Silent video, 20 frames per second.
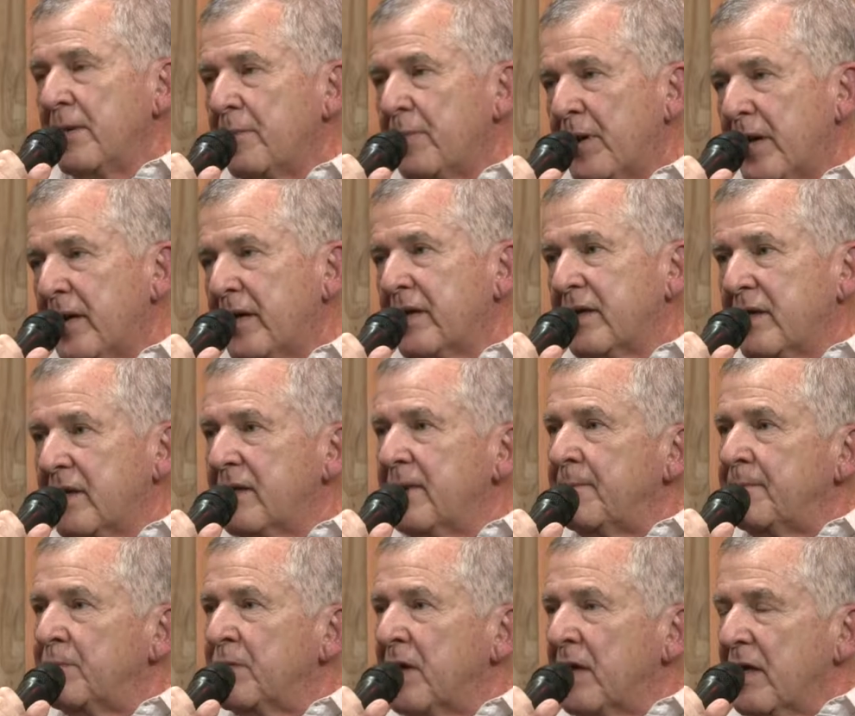para que
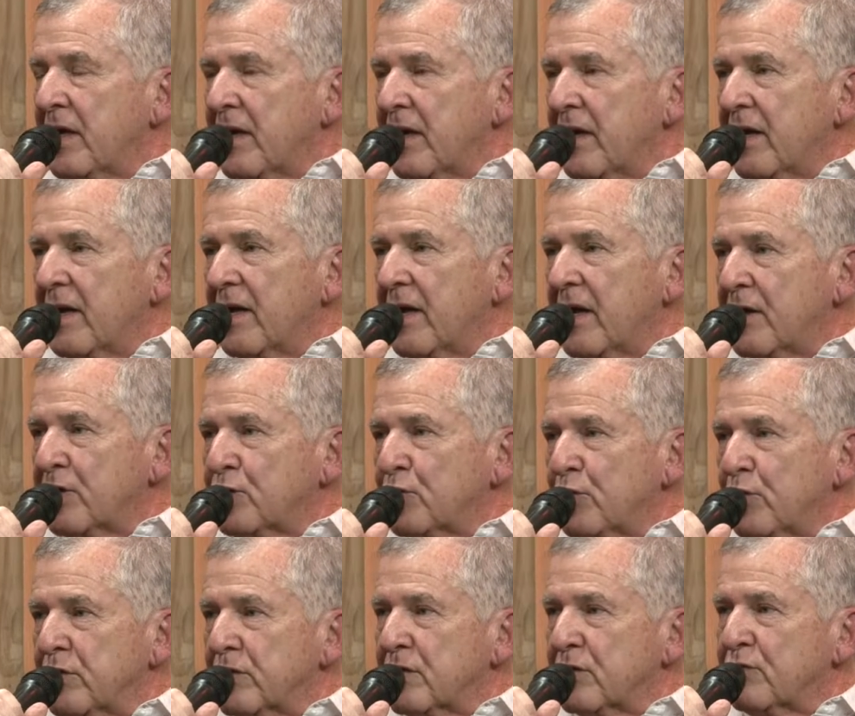eh, as
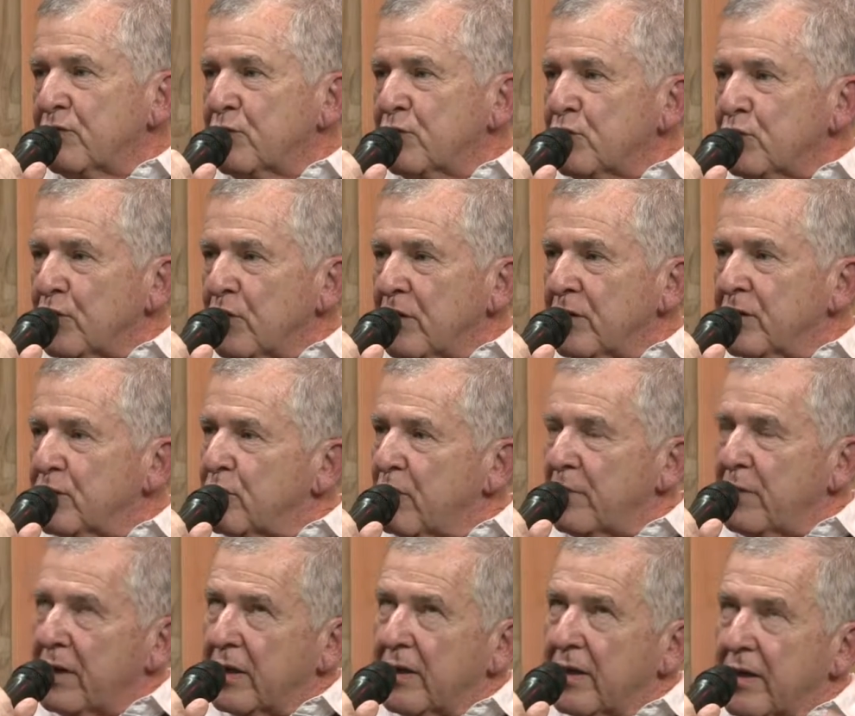coisas funcionem de uma
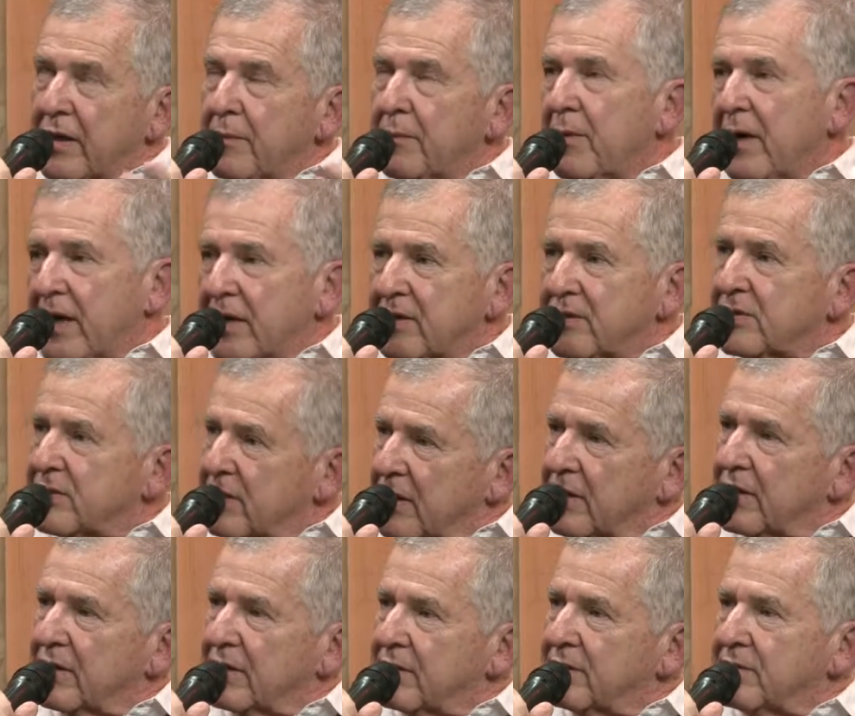maneira mais,
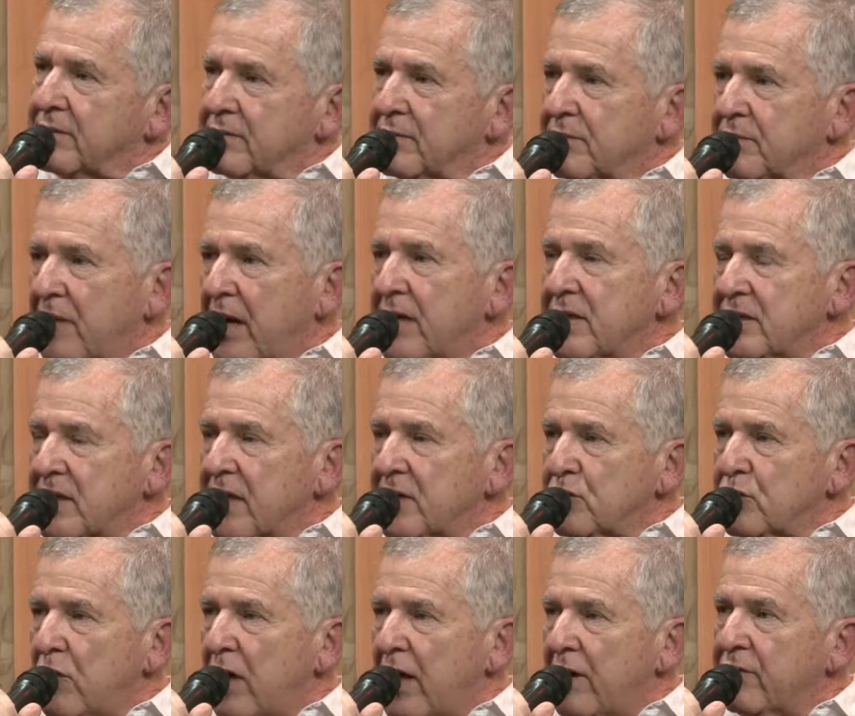eh, mais
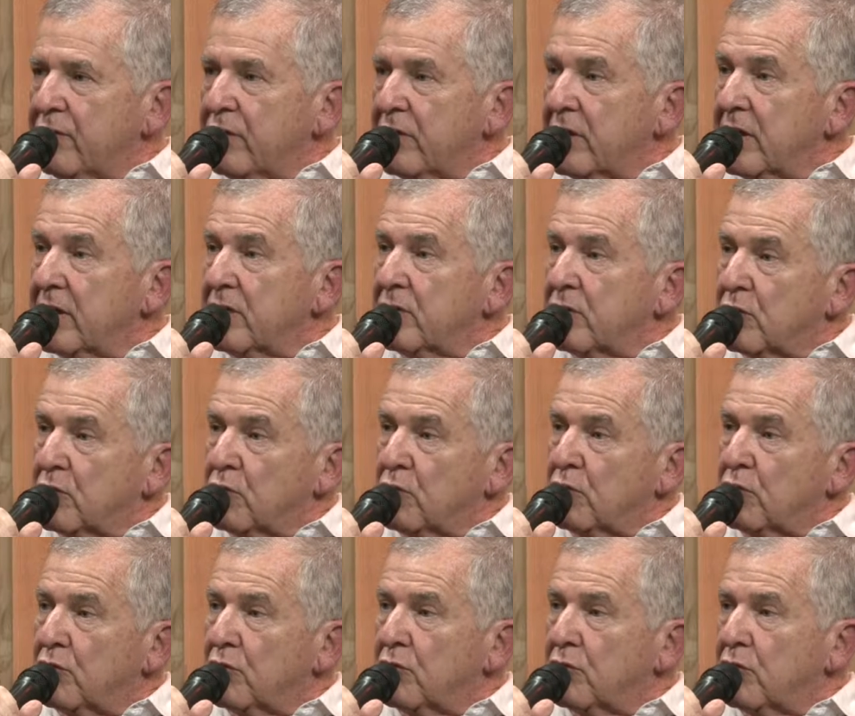razoável e com
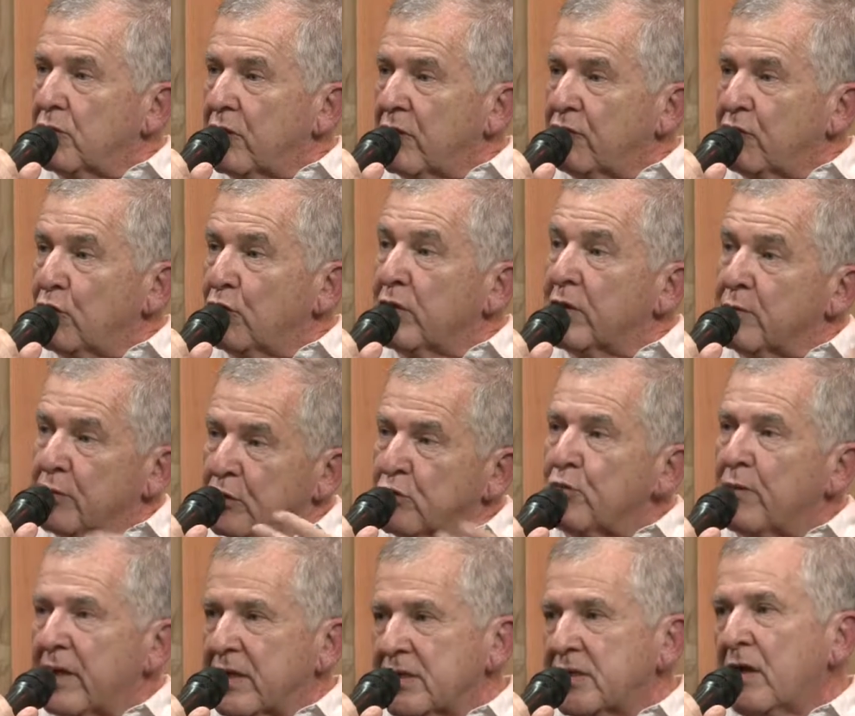um evoluir
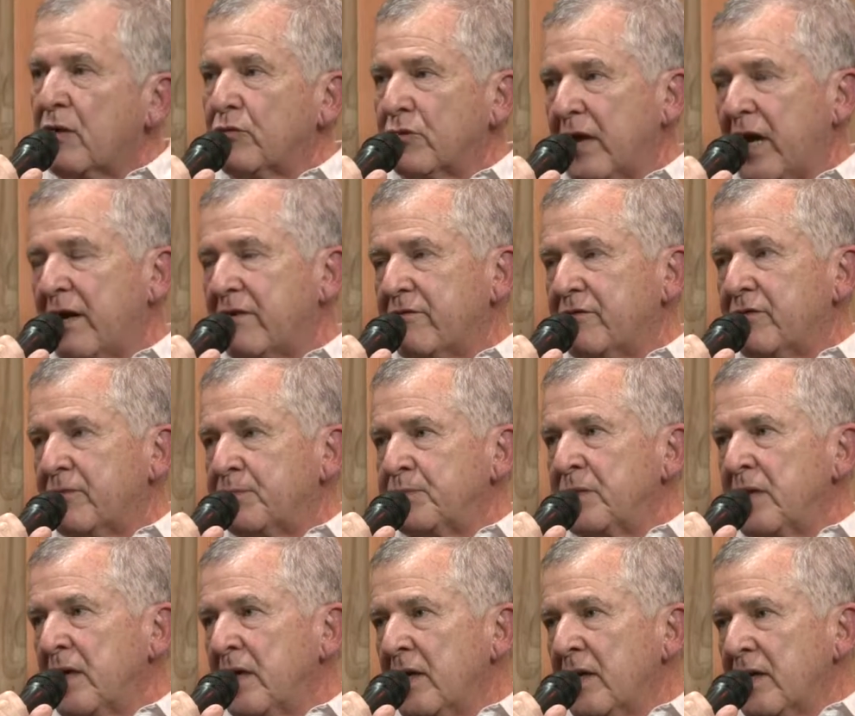muito mais saudável,
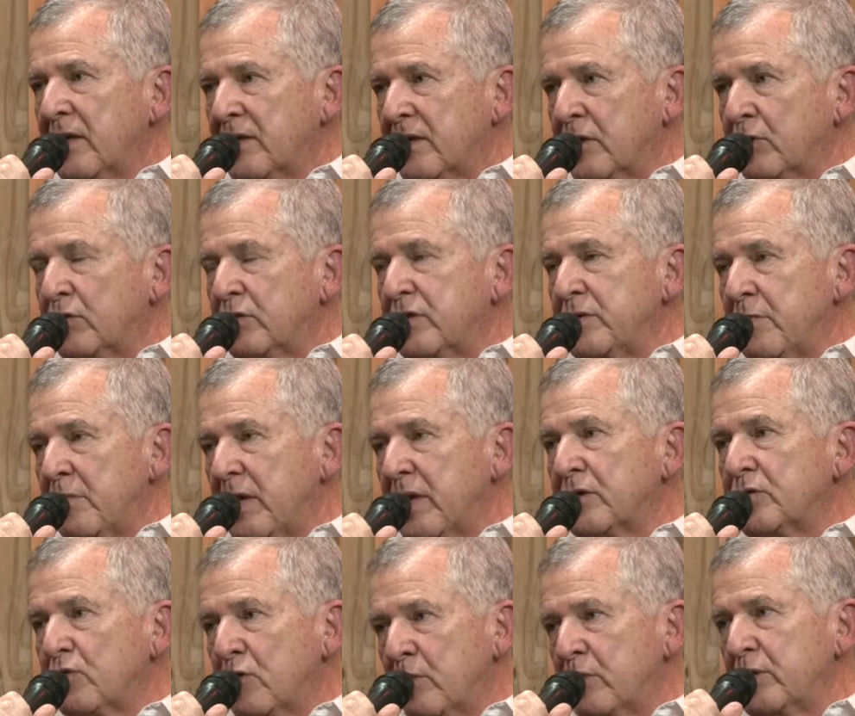tanto de
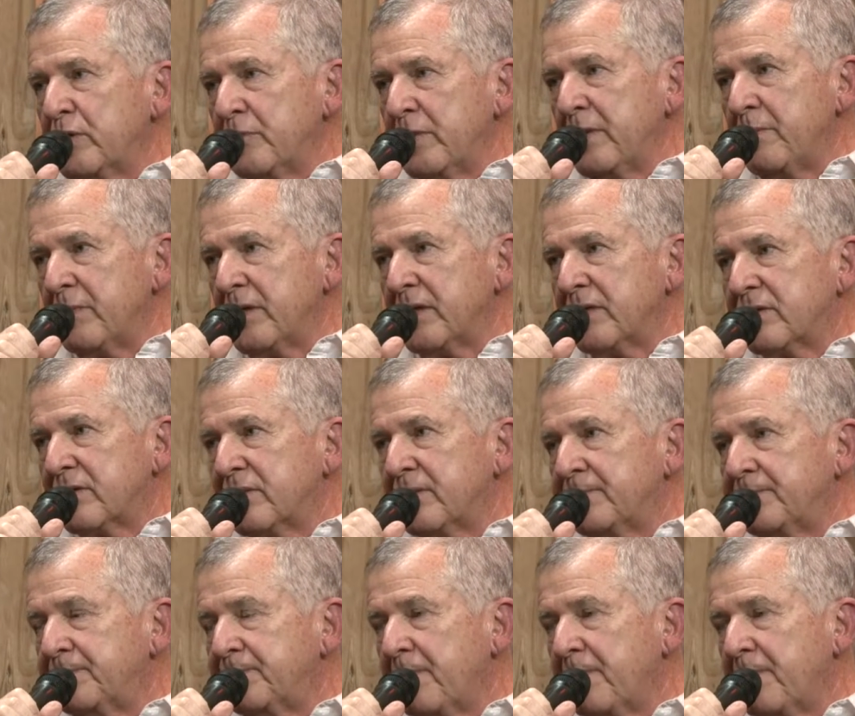mães como de bebês.